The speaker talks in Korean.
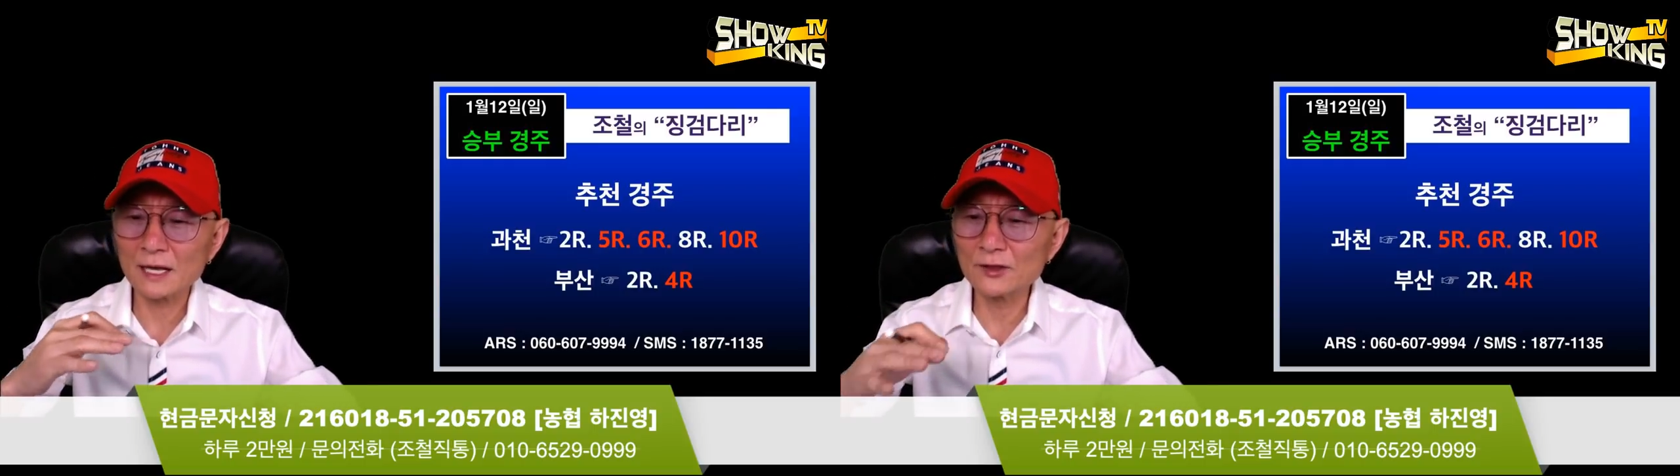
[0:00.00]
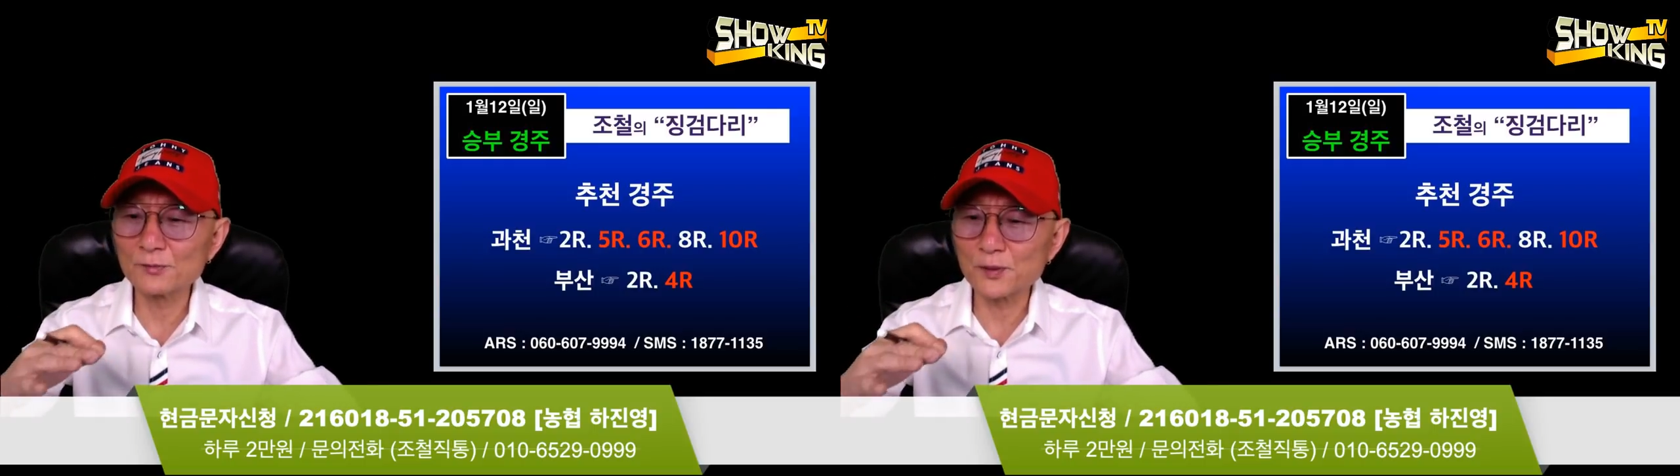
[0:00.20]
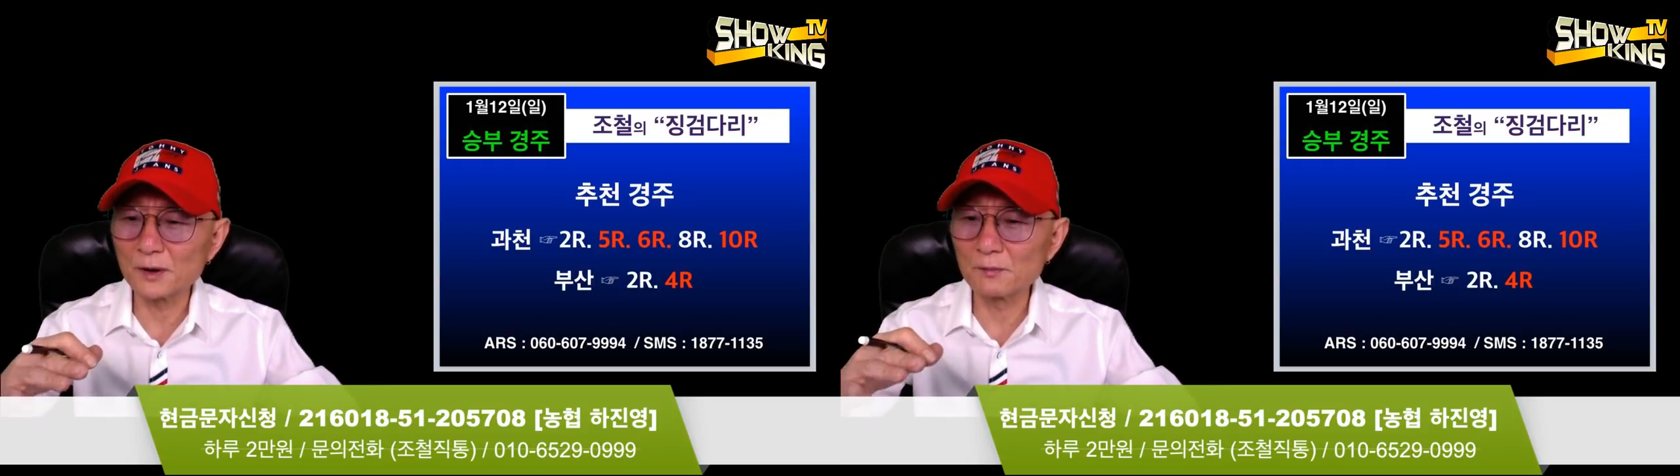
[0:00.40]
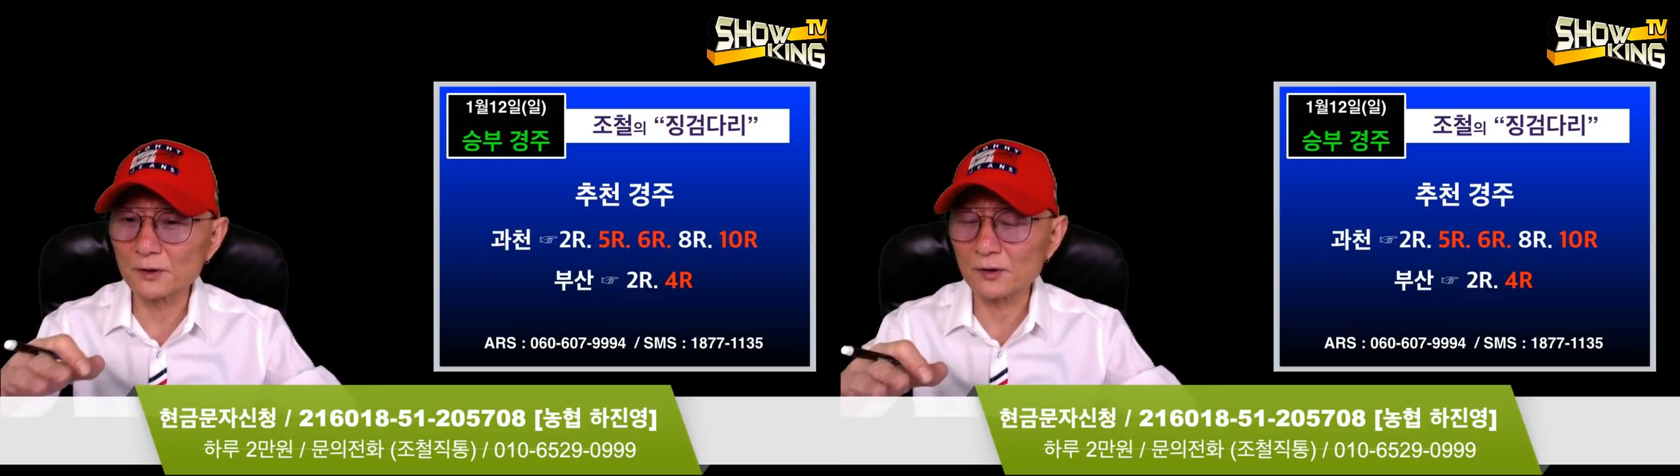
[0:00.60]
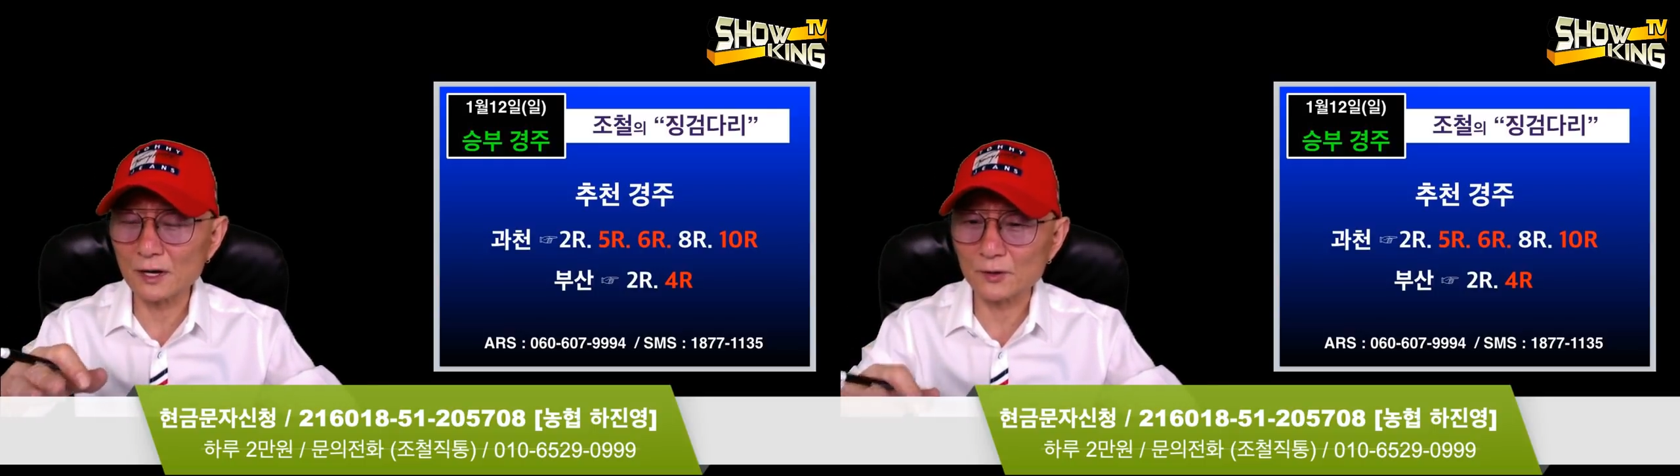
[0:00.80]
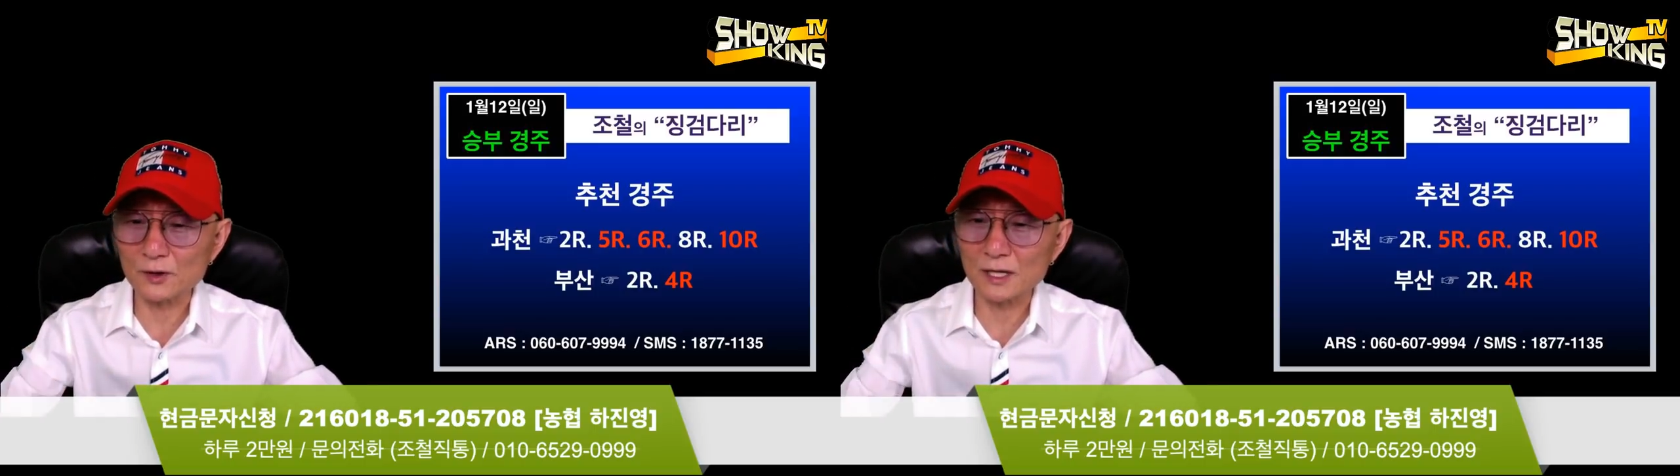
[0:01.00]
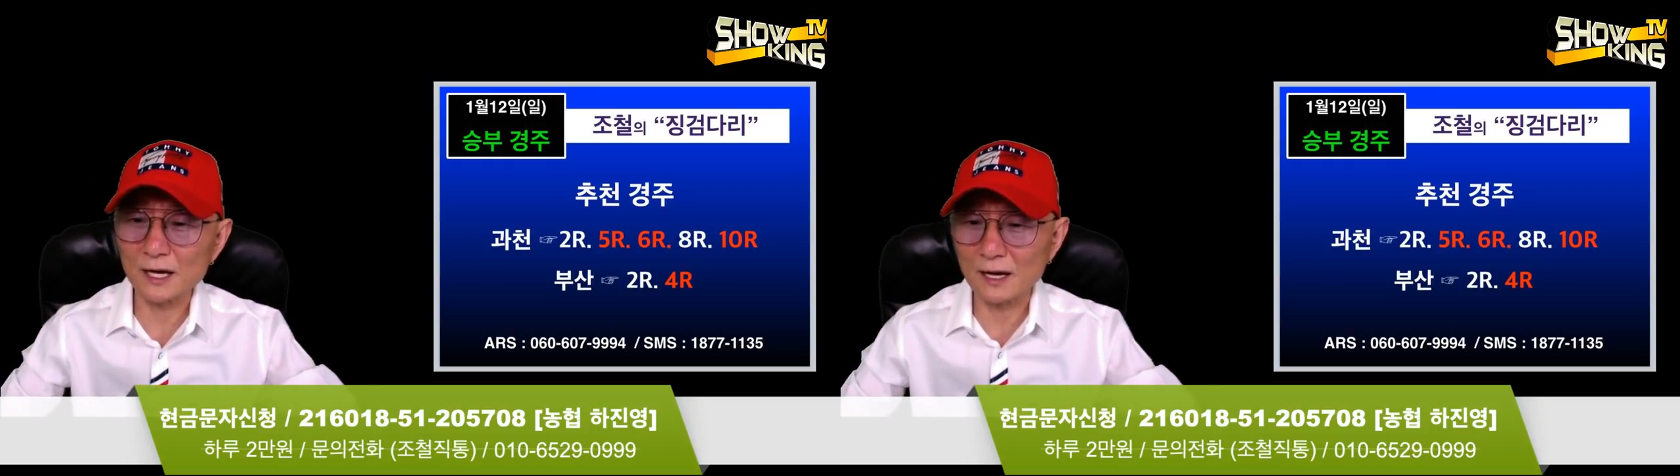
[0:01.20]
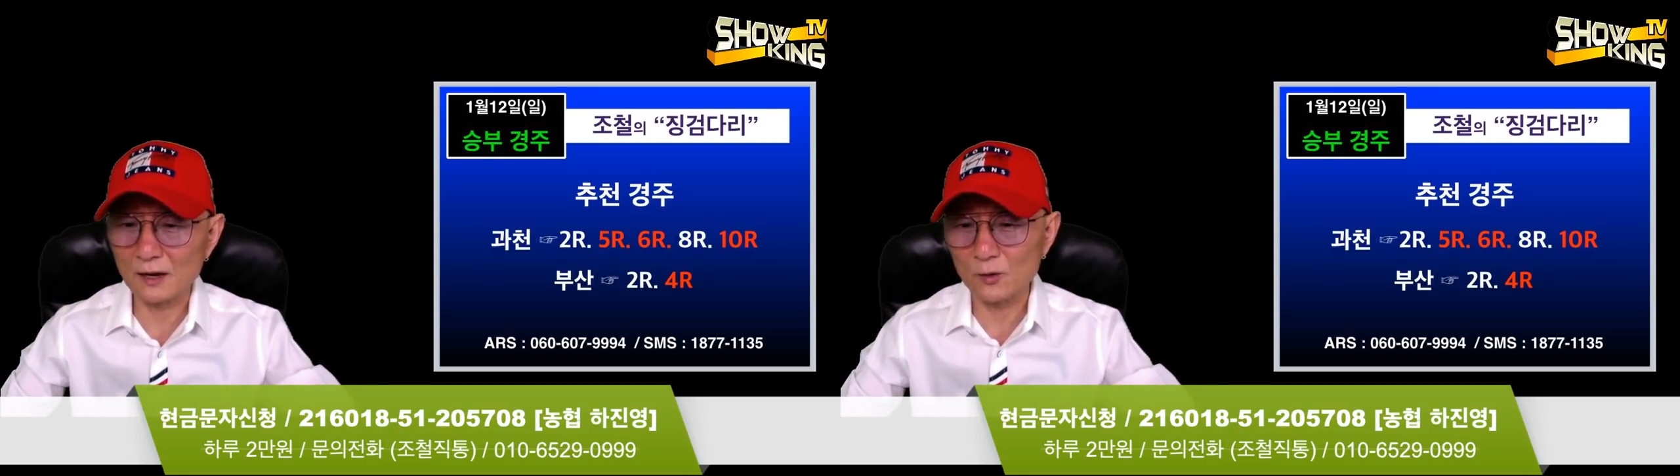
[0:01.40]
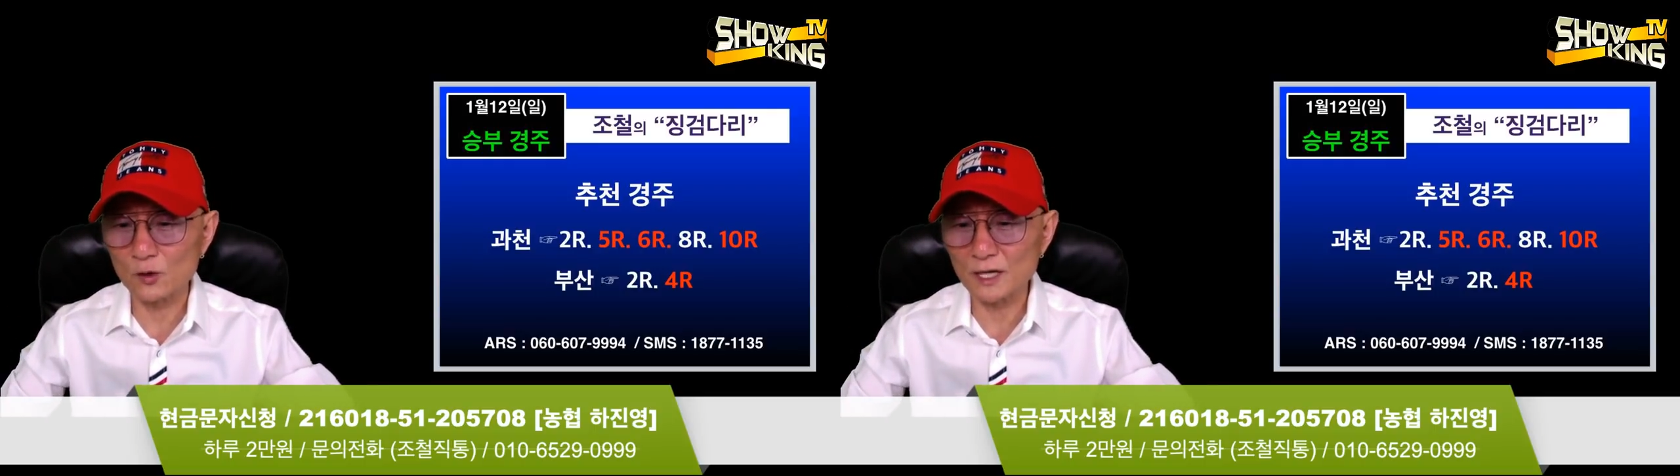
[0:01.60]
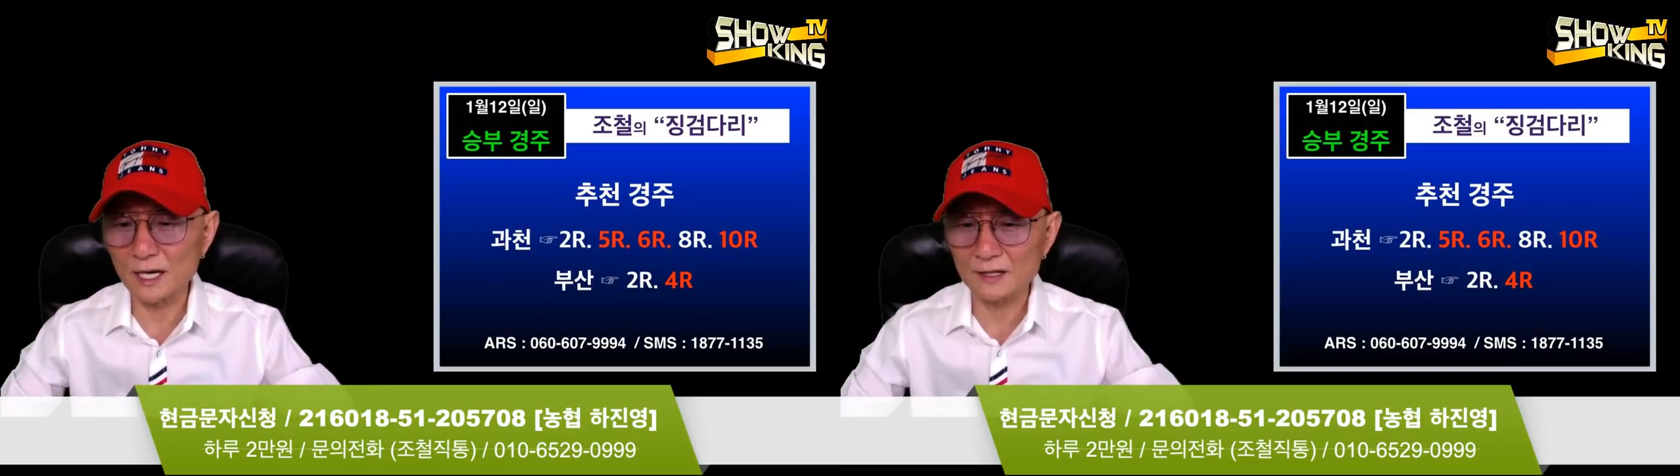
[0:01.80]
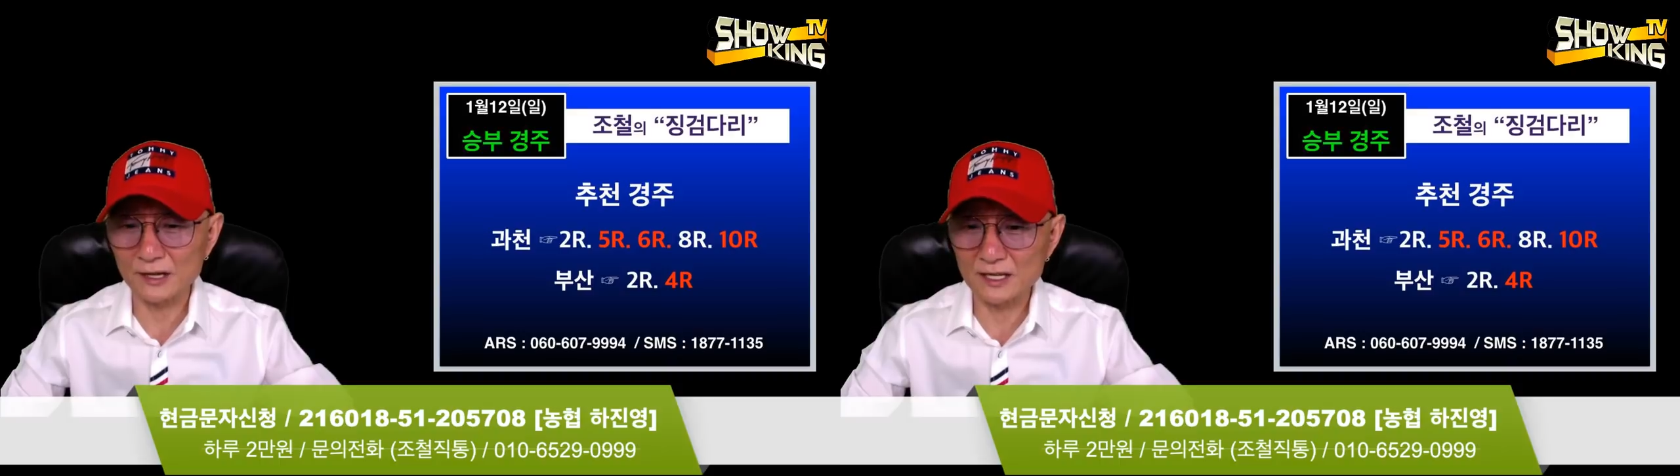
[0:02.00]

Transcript: 핸드폰 번호가 이렇게 다 공개가 돼